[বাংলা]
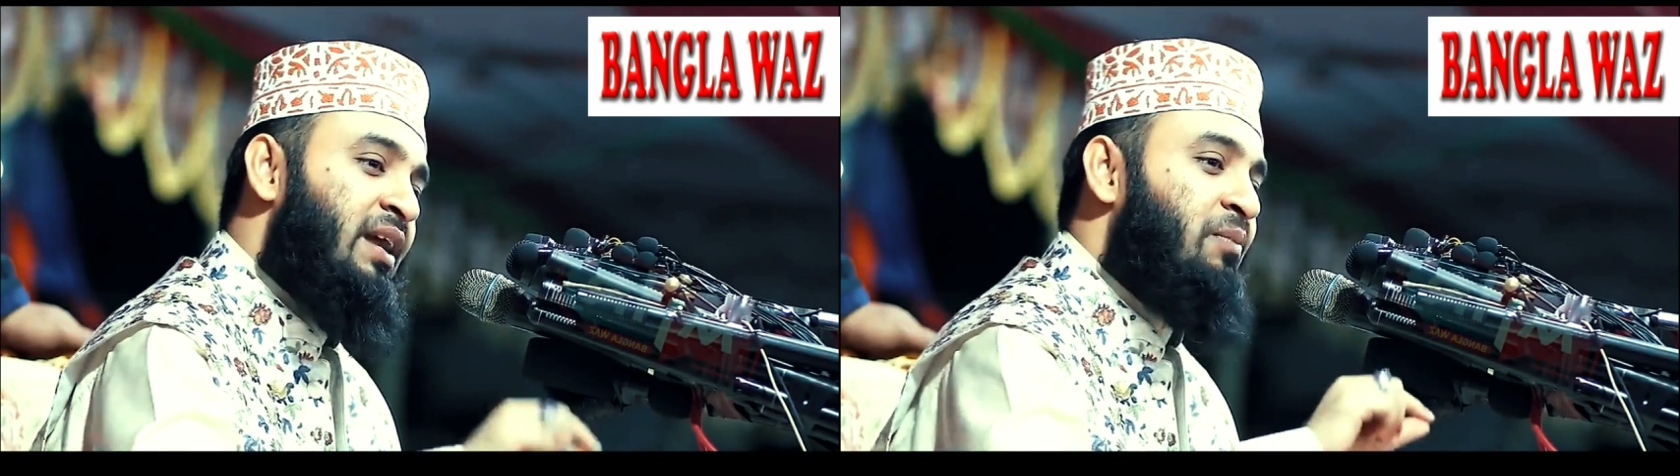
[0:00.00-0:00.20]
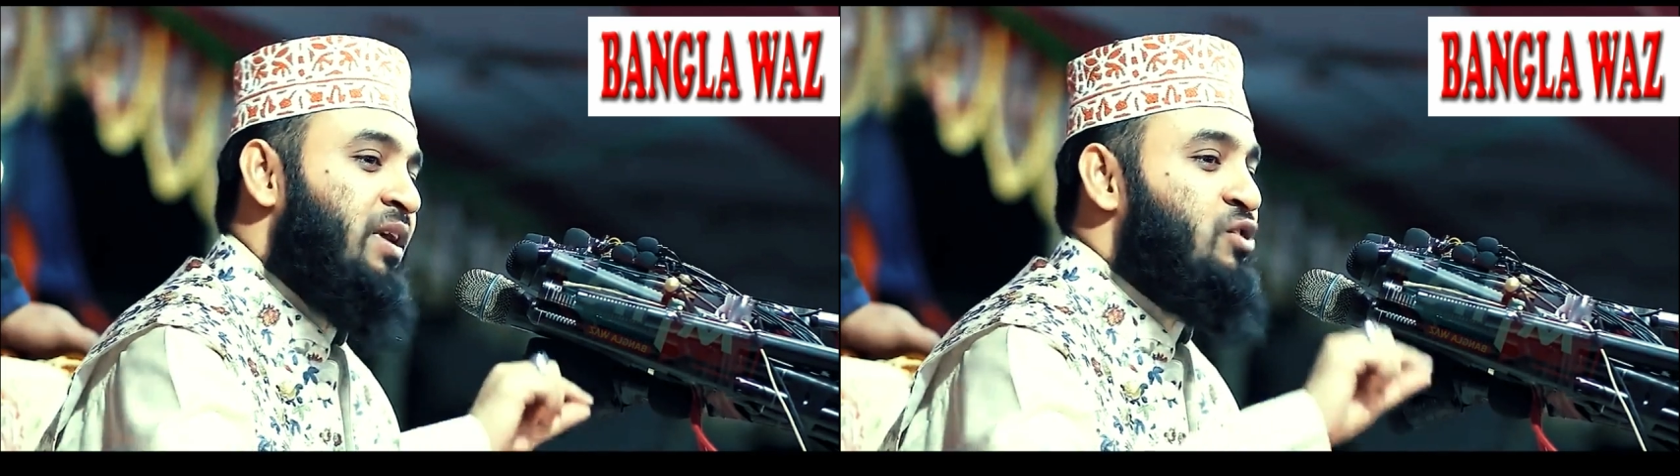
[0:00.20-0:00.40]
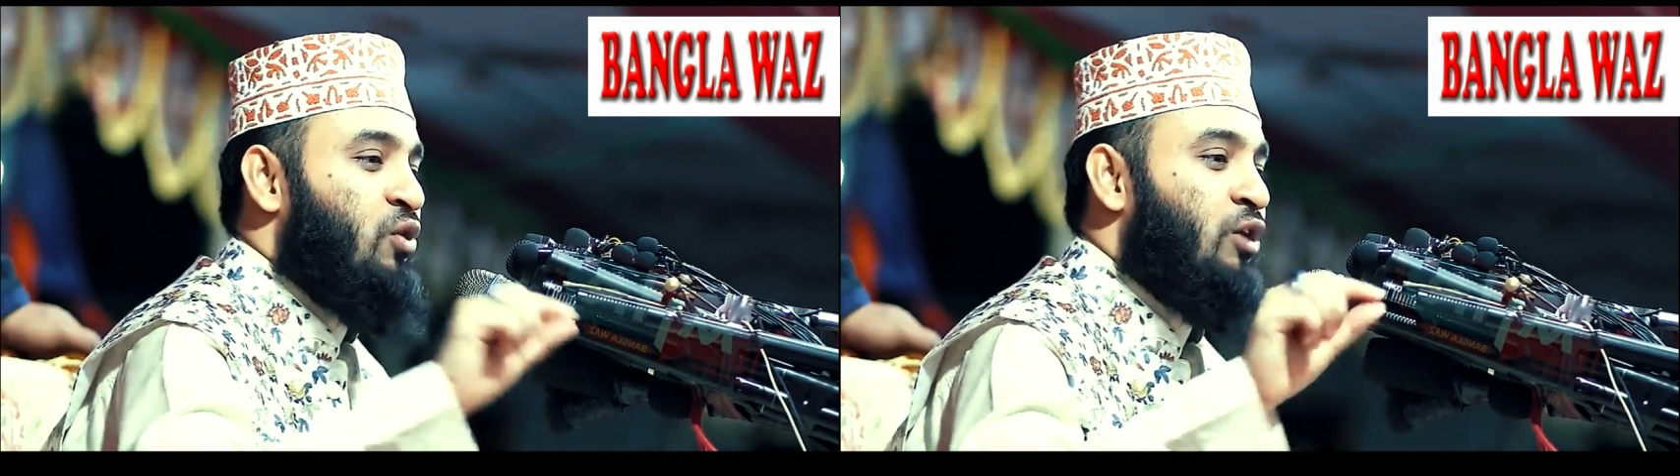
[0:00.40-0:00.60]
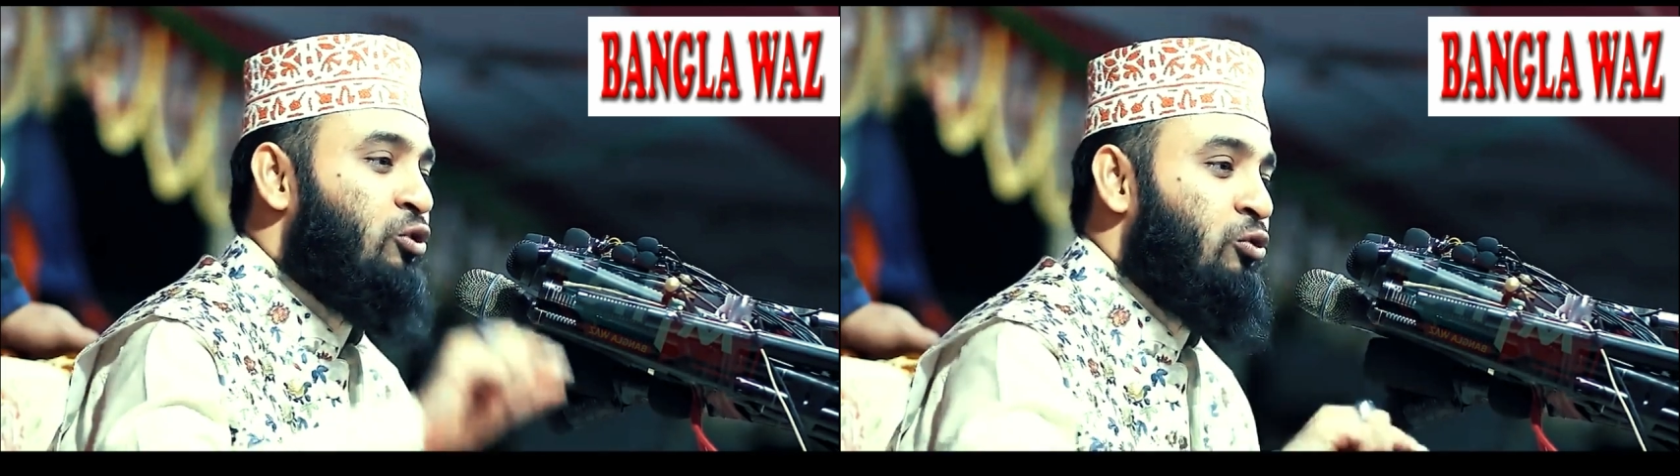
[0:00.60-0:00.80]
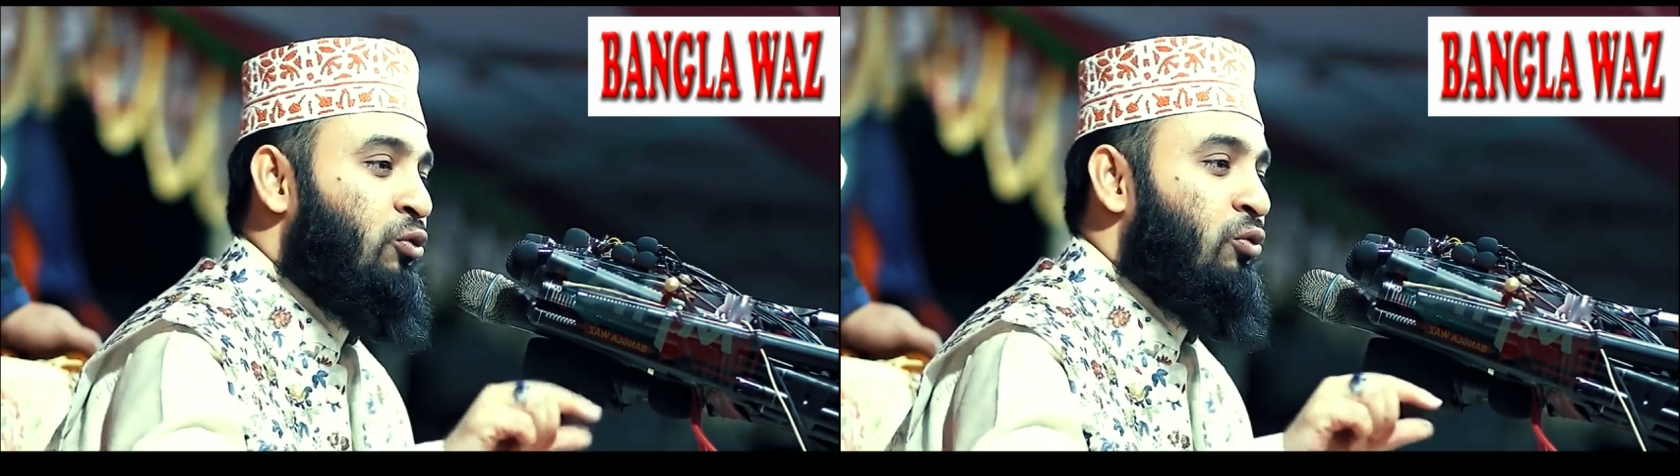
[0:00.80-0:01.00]
এই নাম্বারে
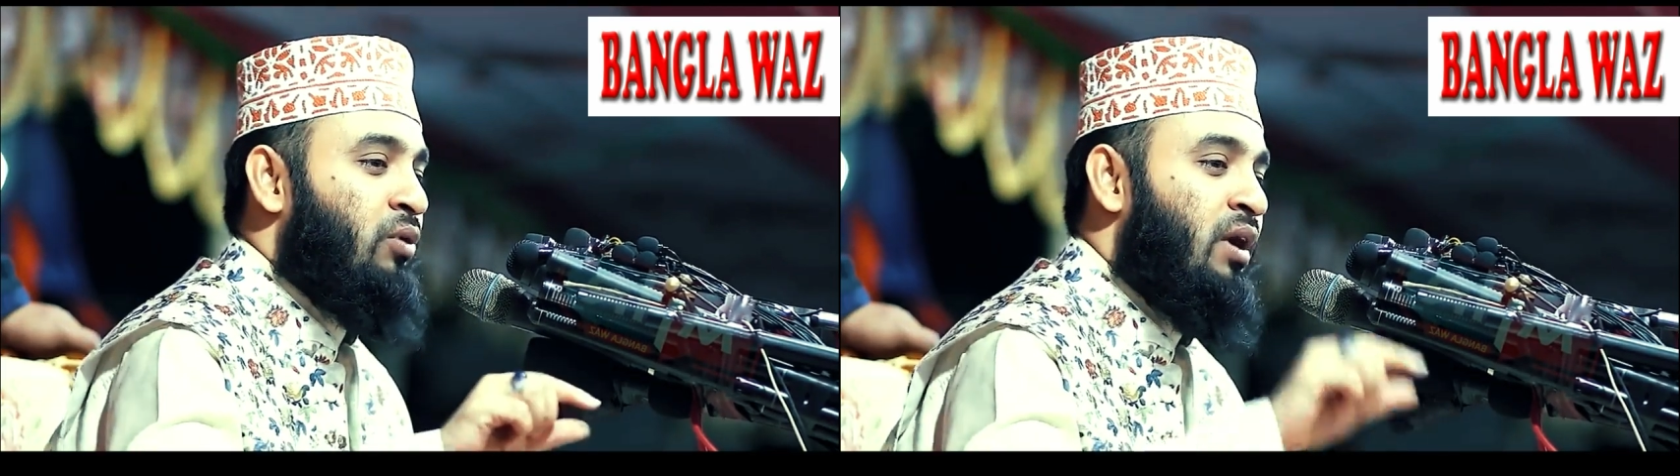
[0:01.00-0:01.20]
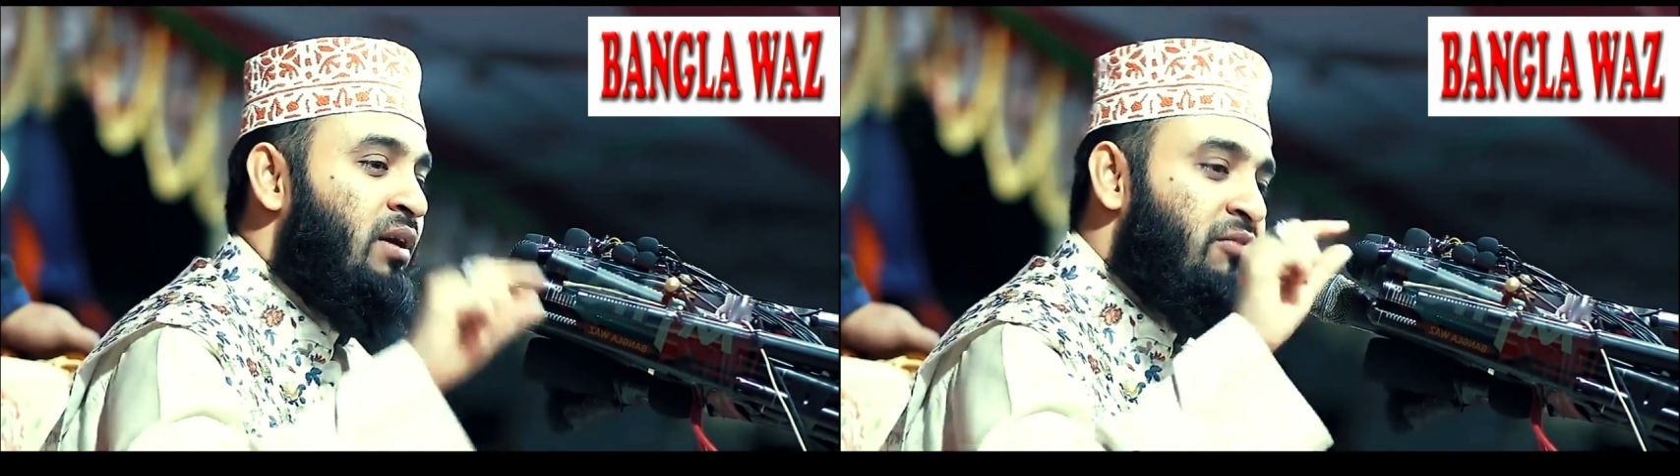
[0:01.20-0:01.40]
যোগাযোগ করুন